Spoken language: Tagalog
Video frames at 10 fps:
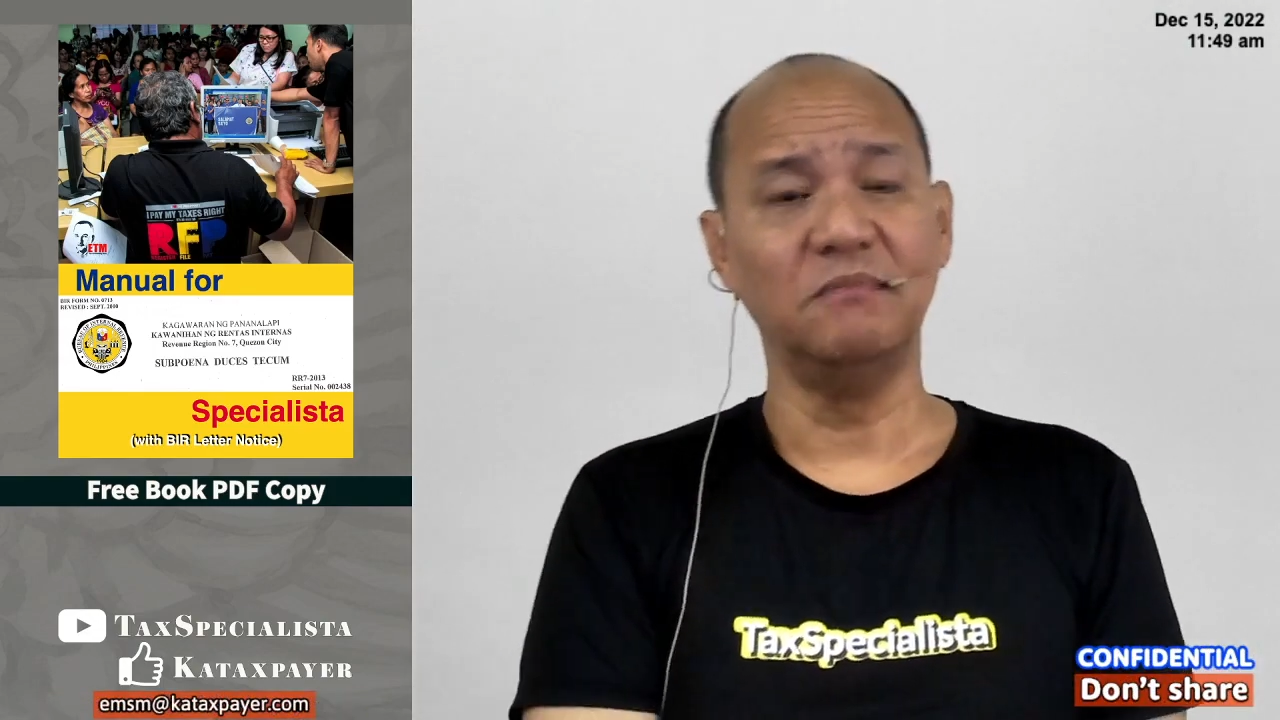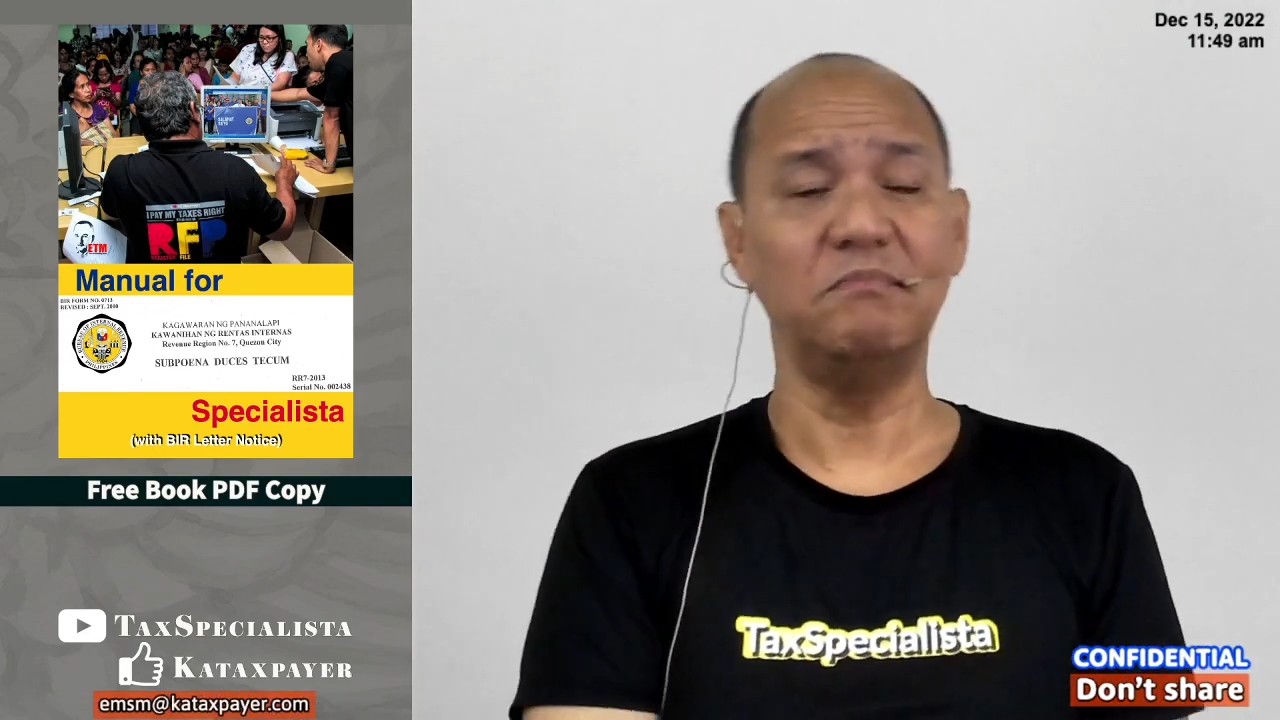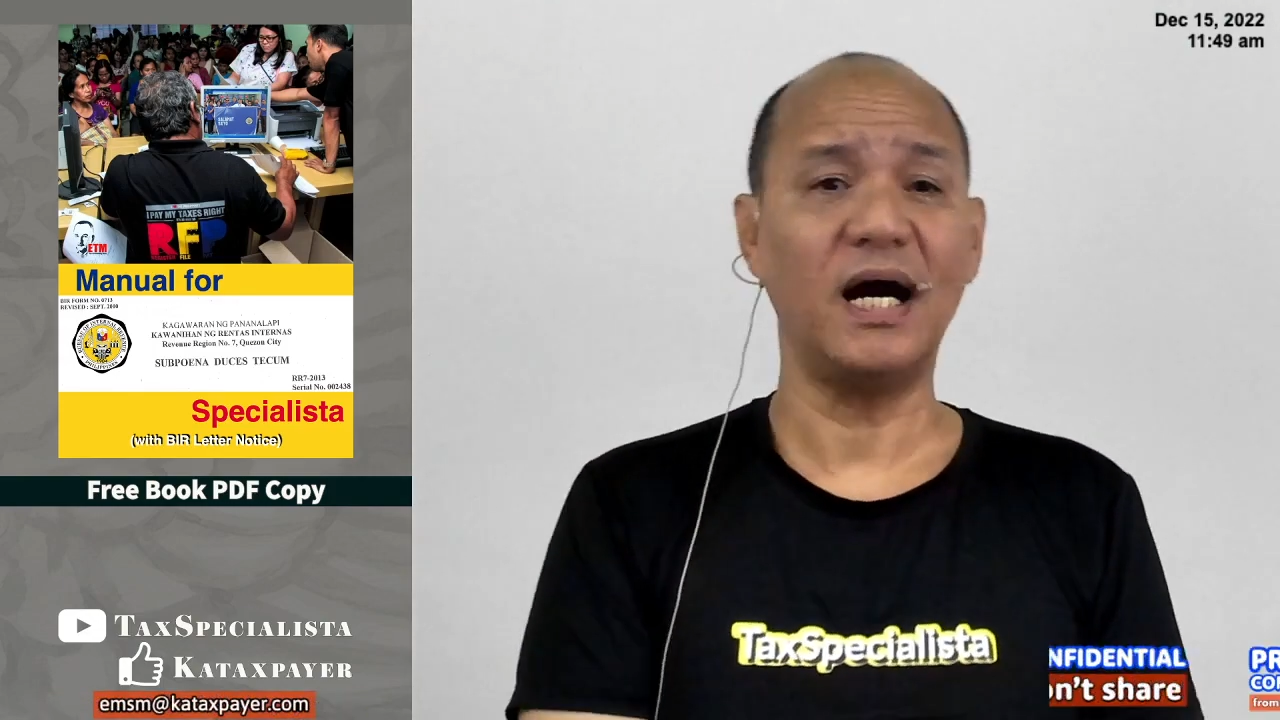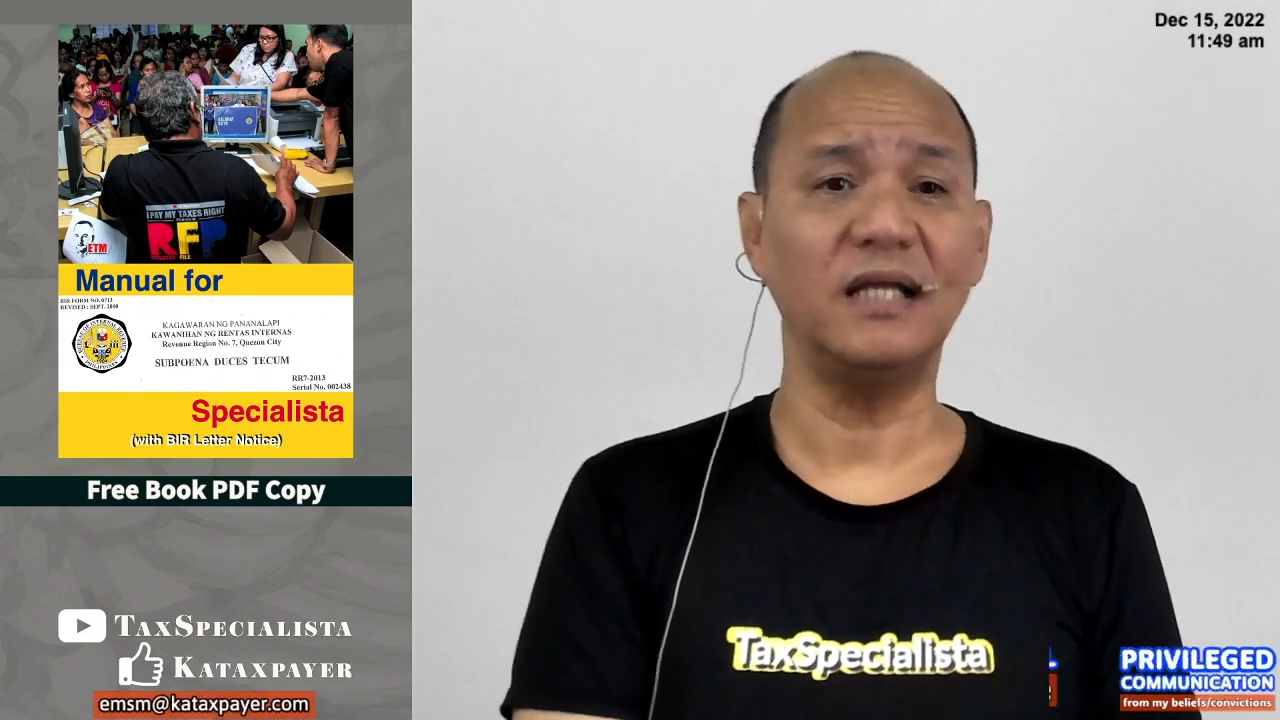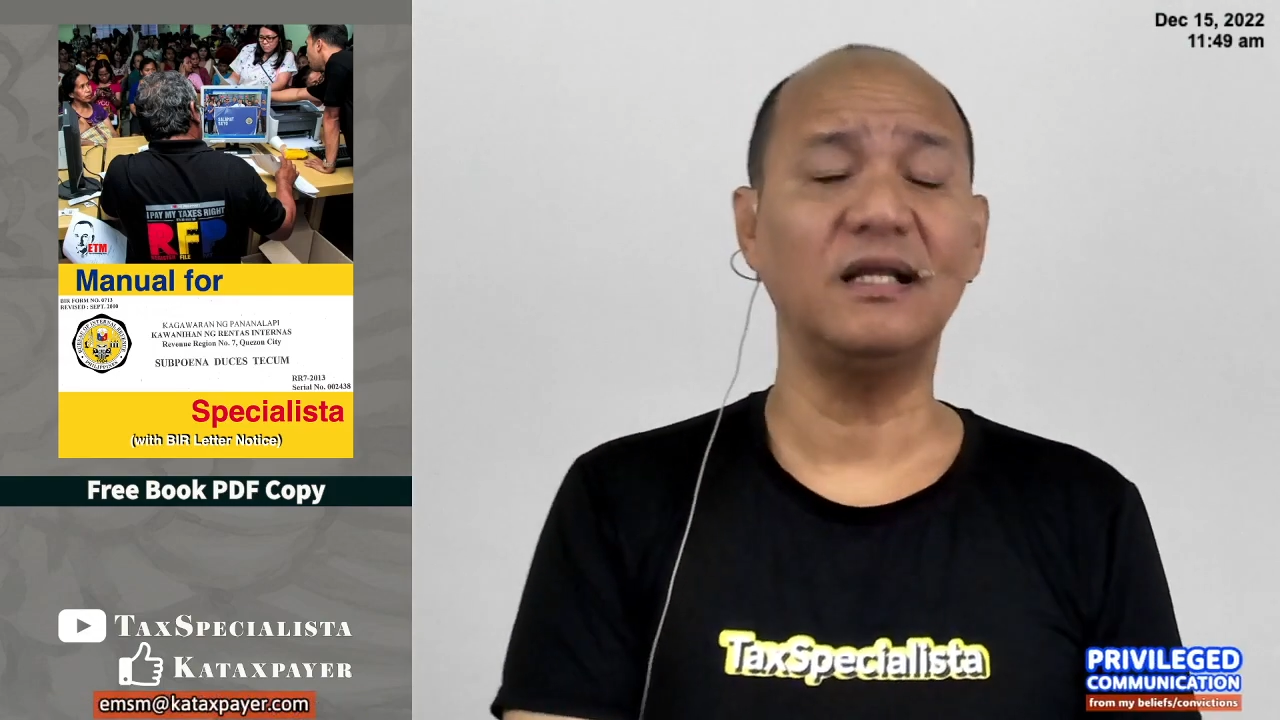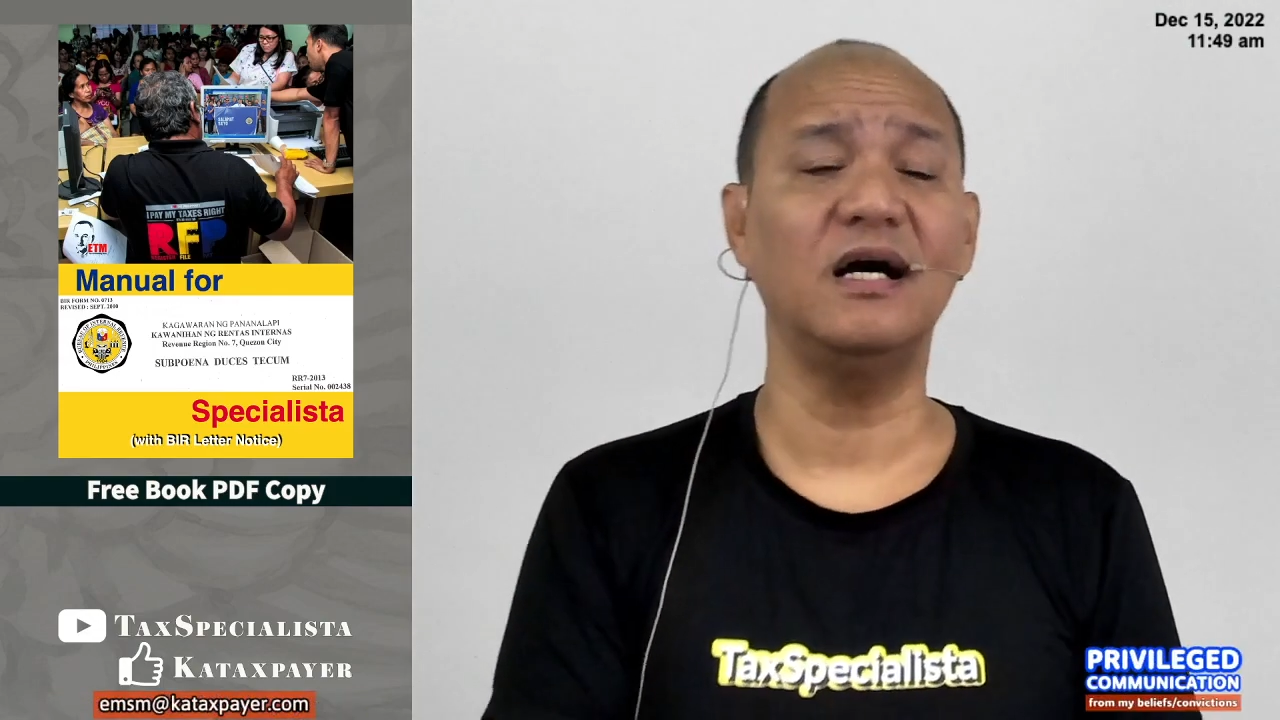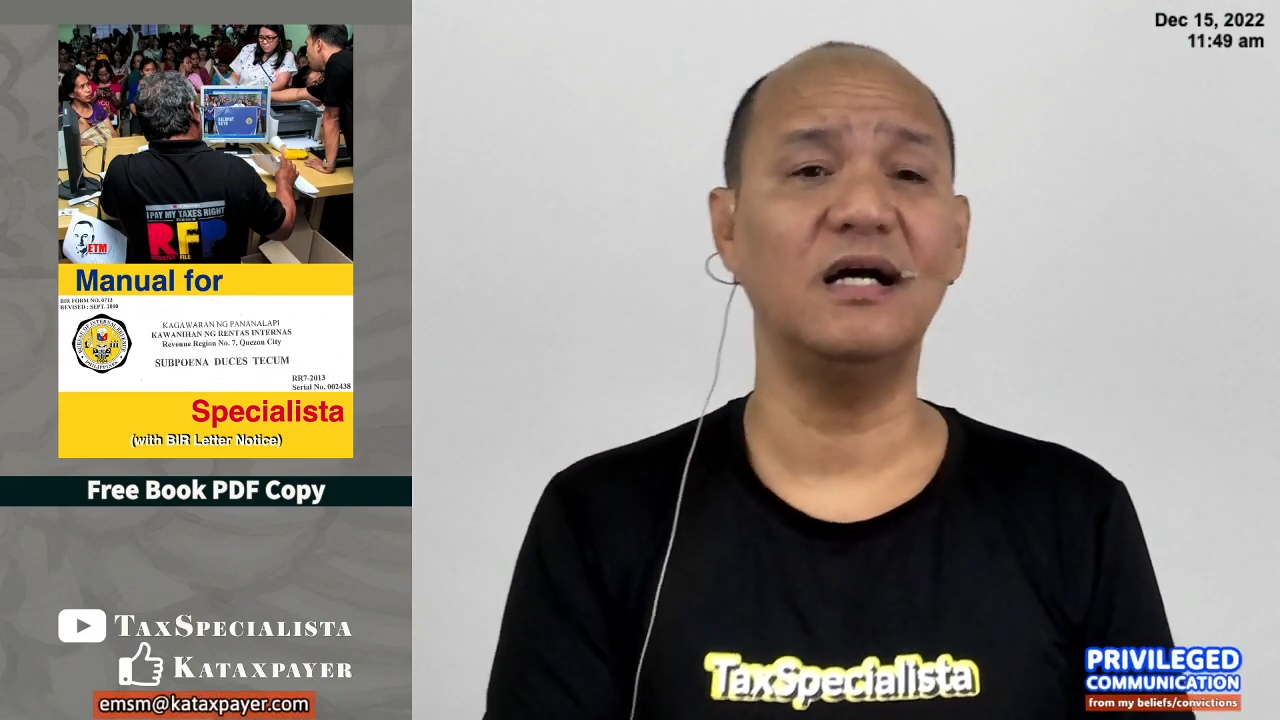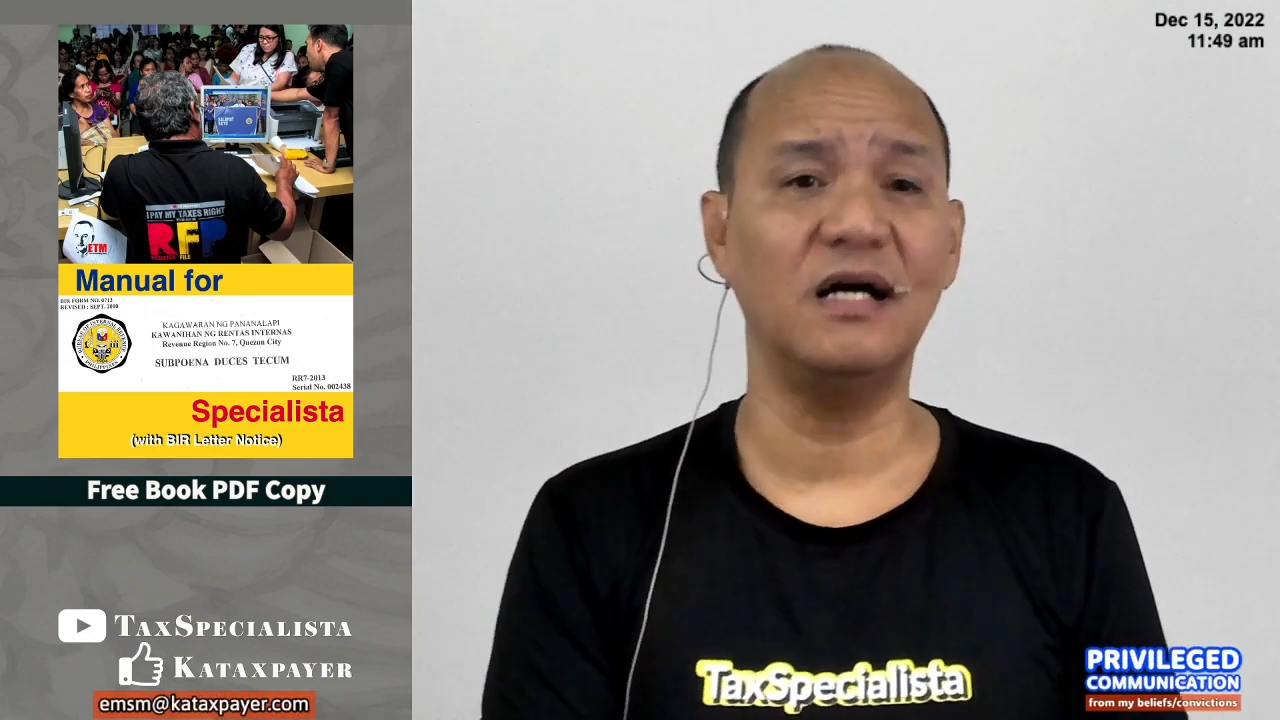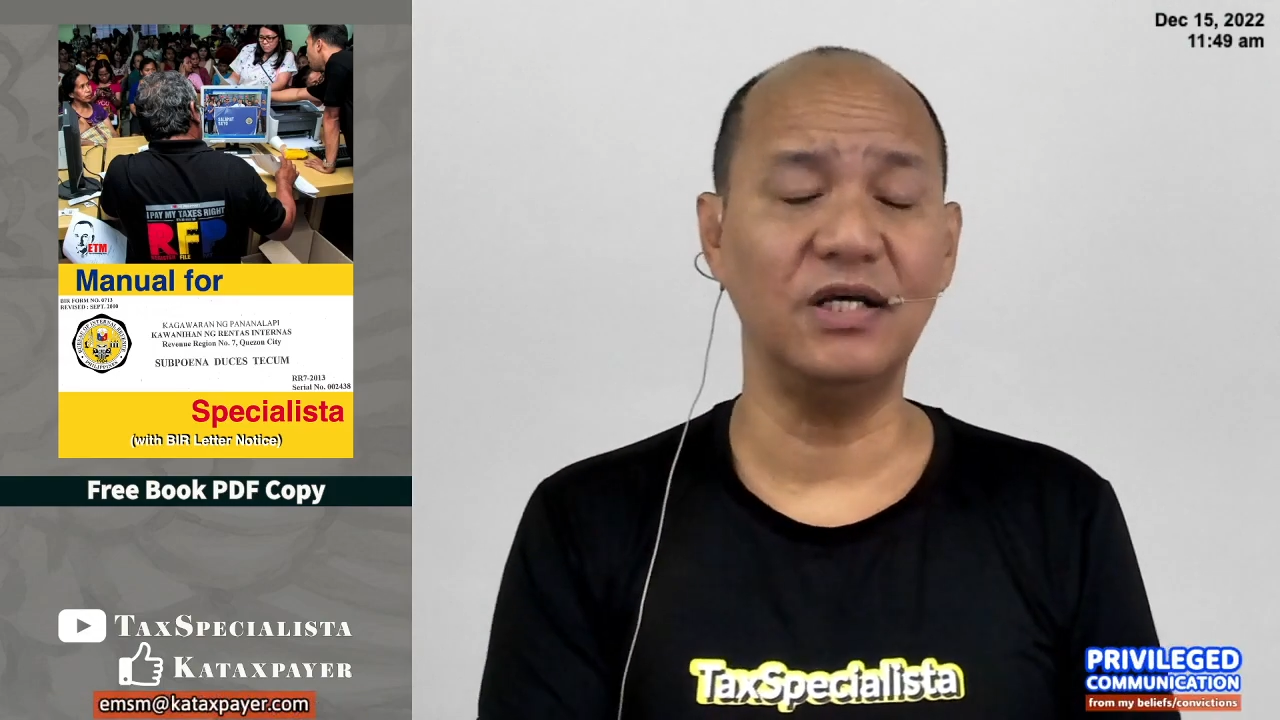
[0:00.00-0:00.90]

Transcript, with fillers: Bakit hanggang